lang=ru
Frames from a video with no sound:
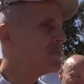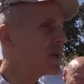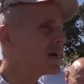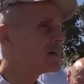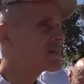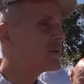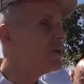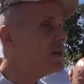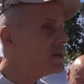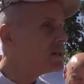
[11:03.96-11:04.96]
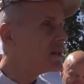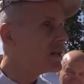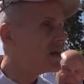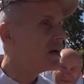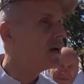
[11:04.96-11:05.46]
в американском
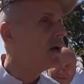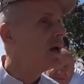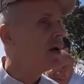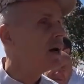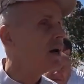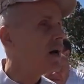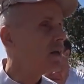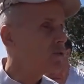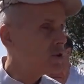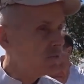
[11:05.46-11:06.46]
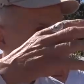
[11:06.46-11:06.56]
листинге, а, то есть